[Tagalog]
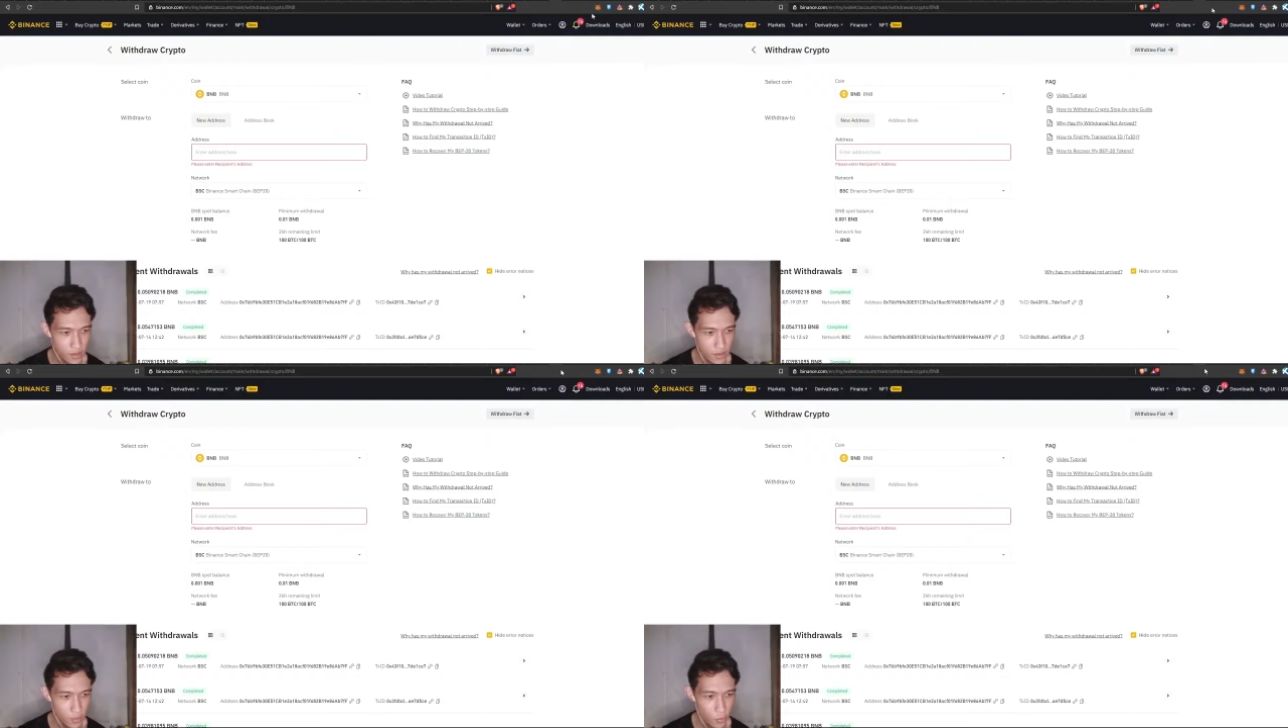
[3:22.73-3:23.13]
So,
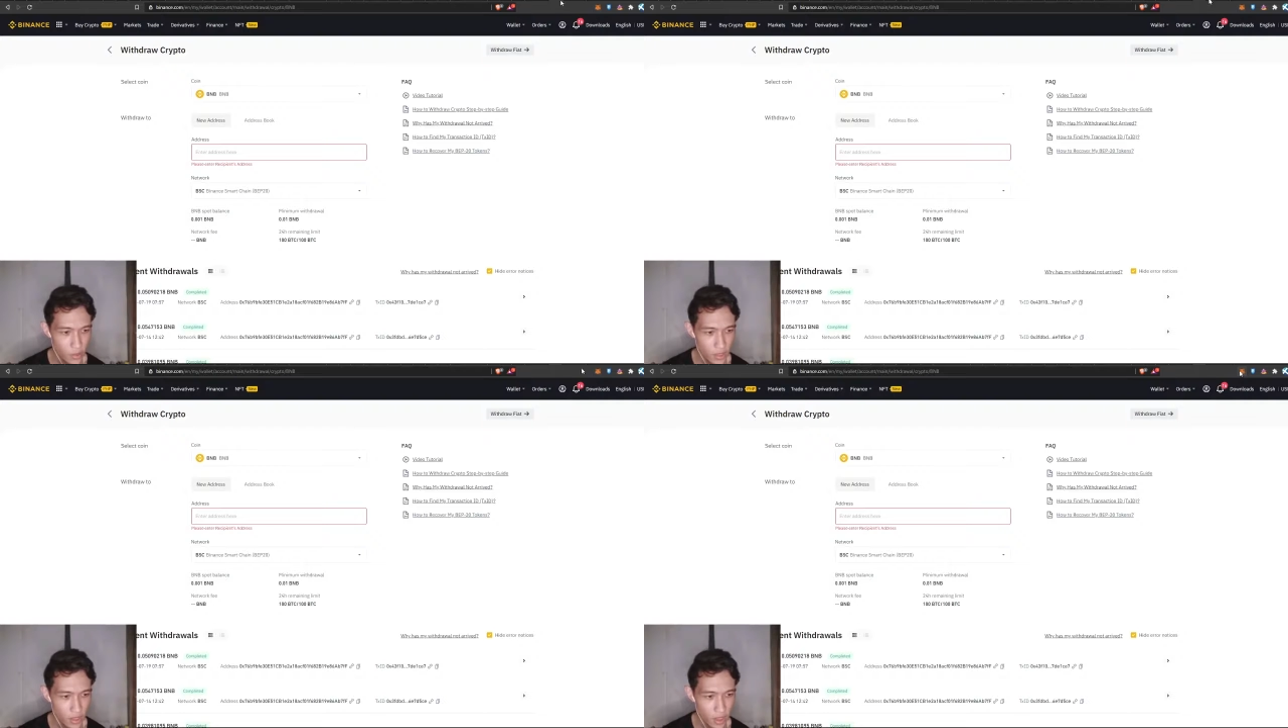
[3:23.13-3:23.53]

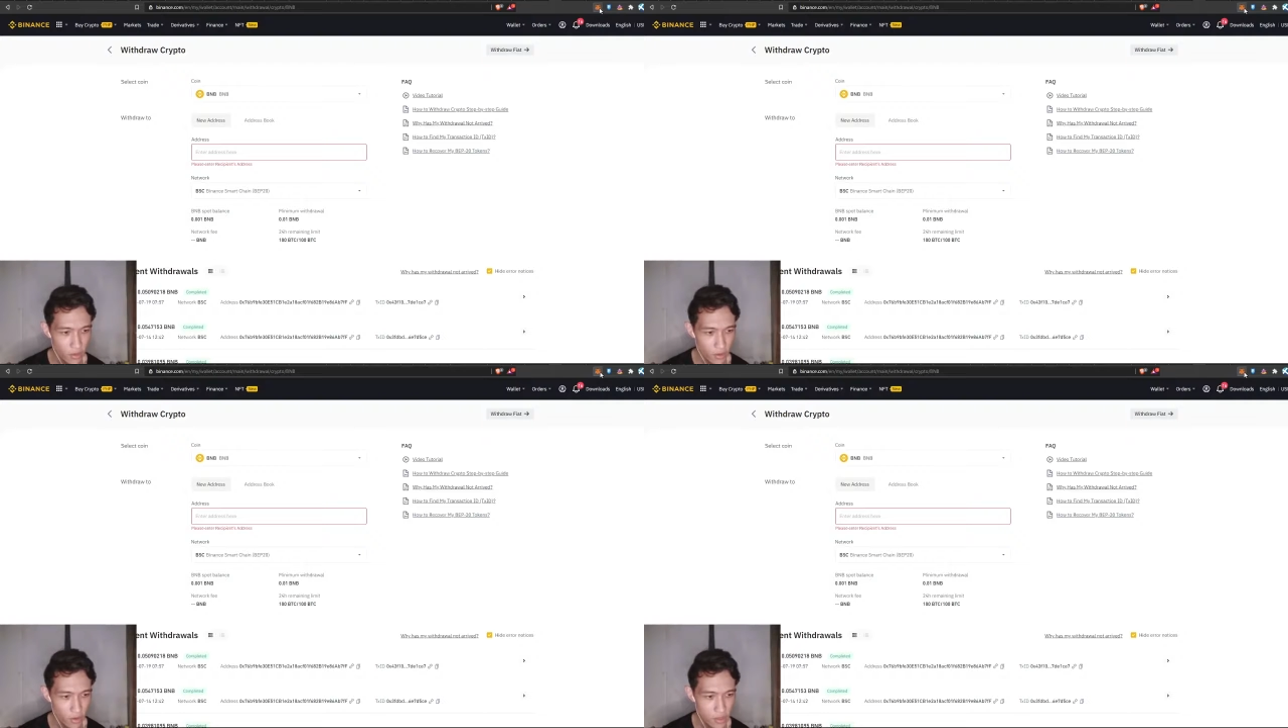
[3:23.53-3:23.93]
pupunta
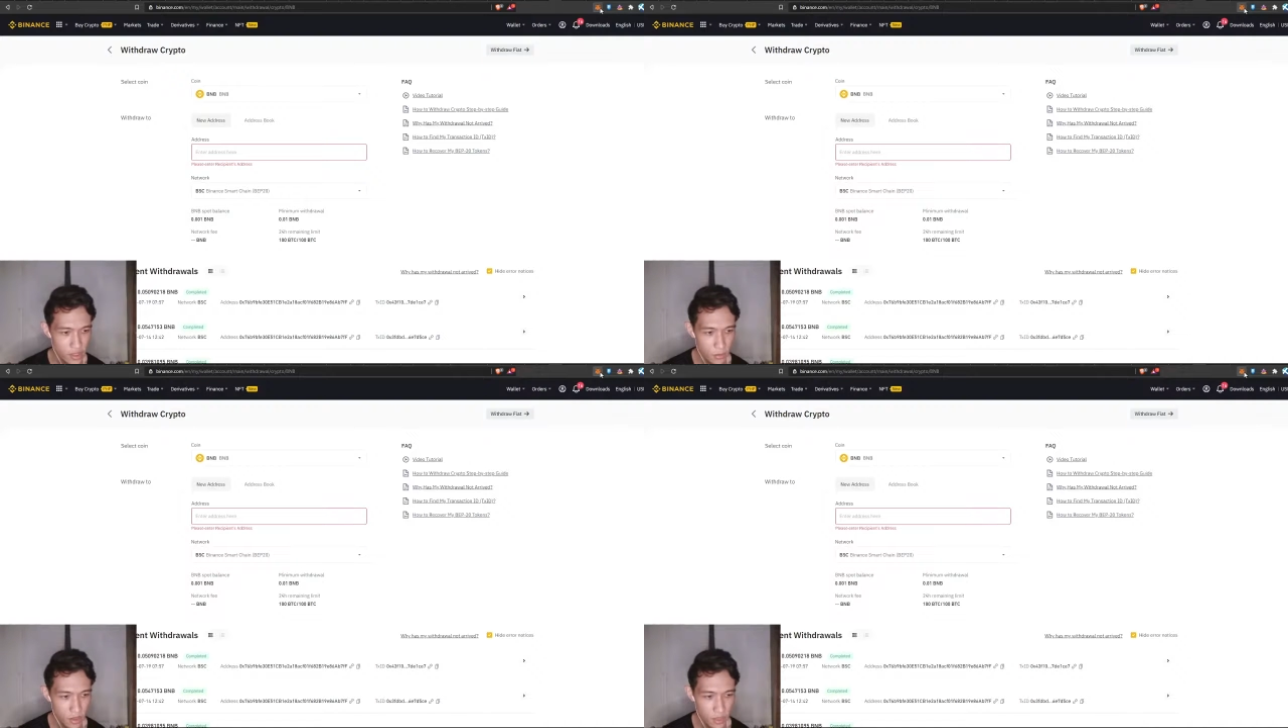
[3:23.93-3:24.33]
tayo ngayon sa
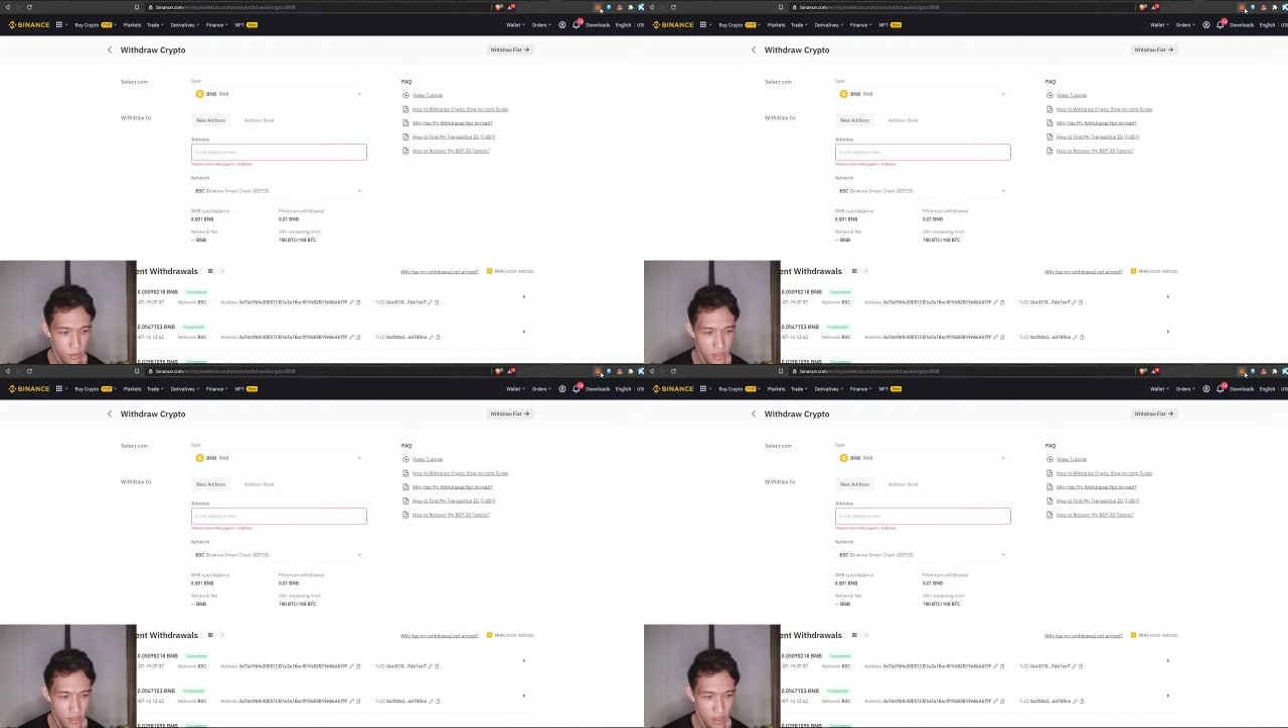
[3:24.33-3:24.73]
MetaMask